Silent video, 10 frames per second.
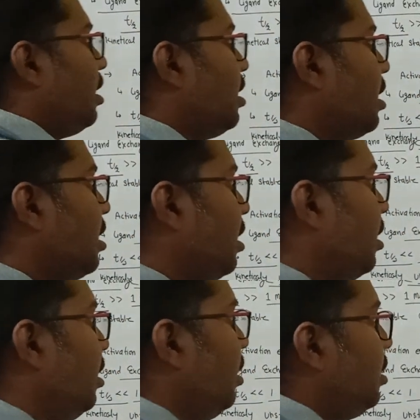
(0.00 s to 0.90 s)
इनर्ट है
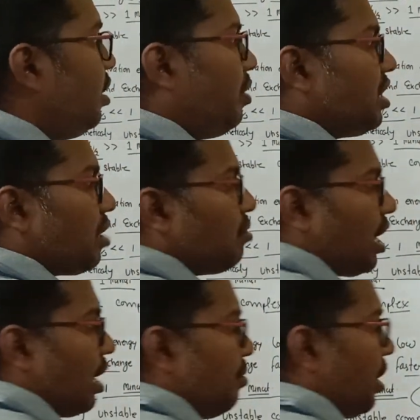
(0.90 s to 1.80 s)
ये भी
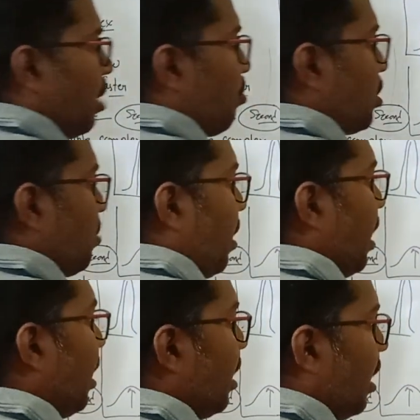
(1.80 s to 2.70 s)
थर्मोडाइनमिकली पॉसिबल
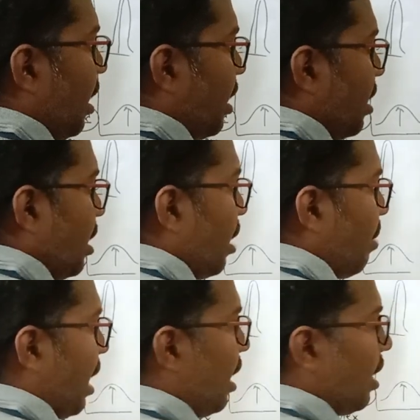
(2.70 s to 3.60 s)
है लेकिन ये
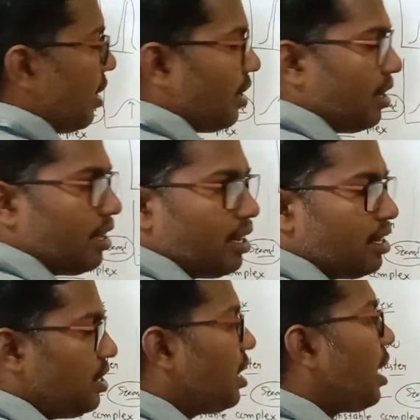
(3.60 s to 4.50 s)
लेवाइल है
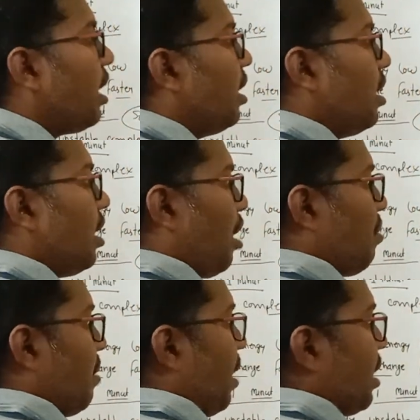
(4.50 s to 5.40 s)
ठीक है
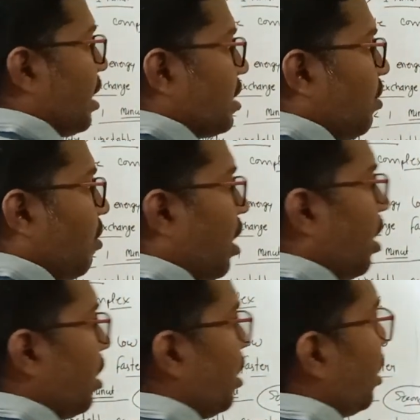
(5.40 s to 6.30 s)
अब लेवाइल कैसे हो गया
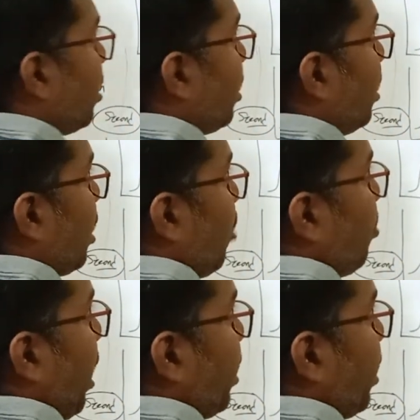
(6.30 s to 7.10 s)
देखिए यहाँ पे